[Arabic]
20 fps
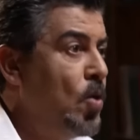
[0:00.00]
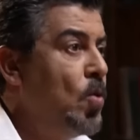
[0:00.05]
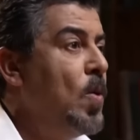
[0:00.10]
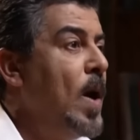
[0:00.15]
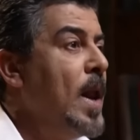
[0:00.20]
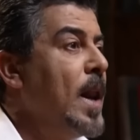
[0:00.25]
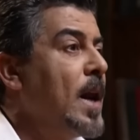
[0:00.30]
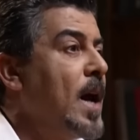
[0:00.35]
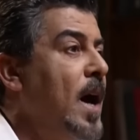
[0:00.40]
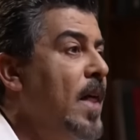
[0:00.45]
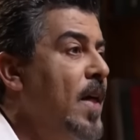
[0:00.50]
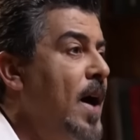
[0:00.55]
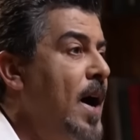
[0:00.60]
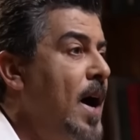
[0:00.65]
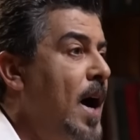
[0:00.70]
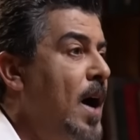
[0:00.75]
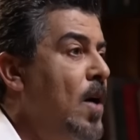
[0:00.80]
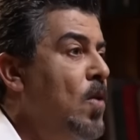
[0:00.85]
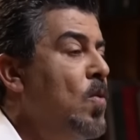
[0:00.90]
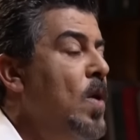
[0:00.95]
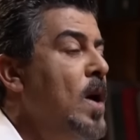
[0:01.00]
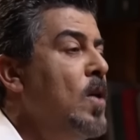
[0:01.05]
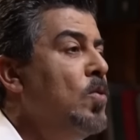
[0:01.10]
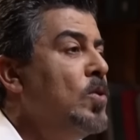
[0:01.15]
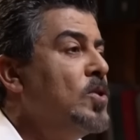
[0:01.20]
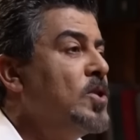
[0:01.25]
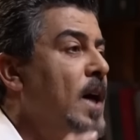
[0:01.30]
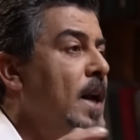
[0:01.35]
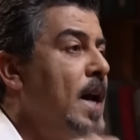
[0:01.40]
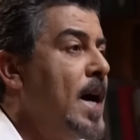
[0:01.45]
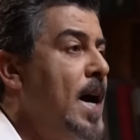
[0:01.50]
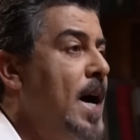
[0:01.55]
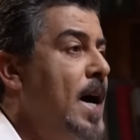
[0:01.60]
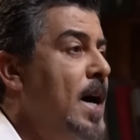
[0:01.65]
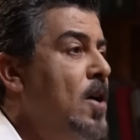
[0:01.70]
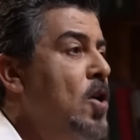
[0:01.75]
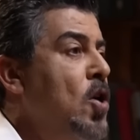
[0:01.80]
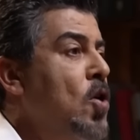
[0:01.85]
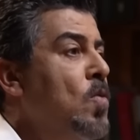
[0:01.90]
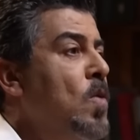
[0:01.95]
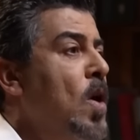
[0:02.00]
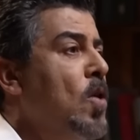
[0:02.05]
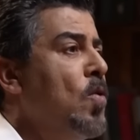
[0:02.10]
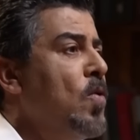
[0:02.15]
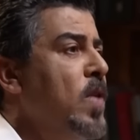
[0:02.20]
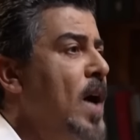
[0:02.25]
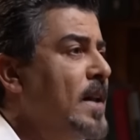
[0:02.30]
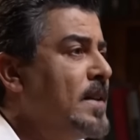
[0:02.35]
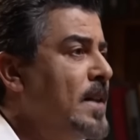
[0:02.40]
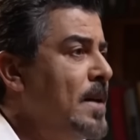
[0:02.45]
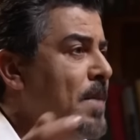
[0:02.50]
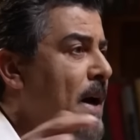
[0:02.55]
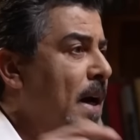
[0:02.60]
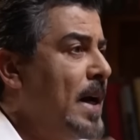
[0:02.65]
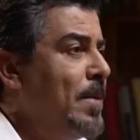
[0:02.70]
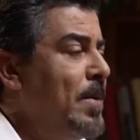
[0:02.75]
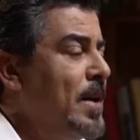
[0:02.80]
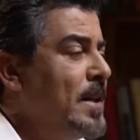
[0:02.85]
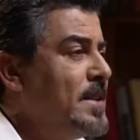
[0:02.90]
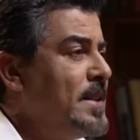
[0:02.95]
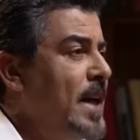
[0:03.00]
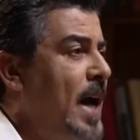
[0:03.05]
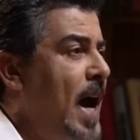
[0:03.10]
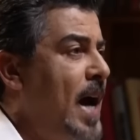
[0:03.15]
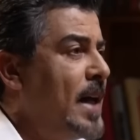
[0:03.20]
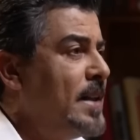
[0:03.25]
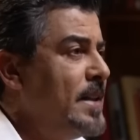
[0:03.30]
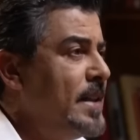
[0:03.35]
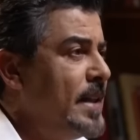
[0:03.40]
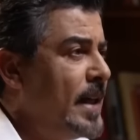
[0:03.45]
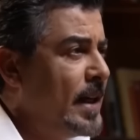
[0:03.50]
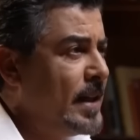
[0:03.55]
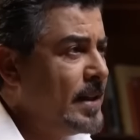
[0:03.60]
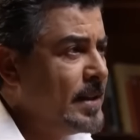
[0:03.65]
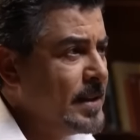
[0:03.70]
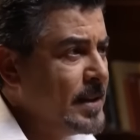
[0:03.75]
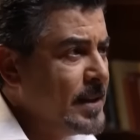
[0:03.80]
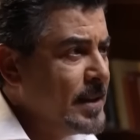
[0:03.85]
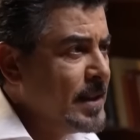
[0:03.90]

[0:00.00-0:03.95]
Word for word: والقضاء والوزراء وقضاة المحكمة الاتحادية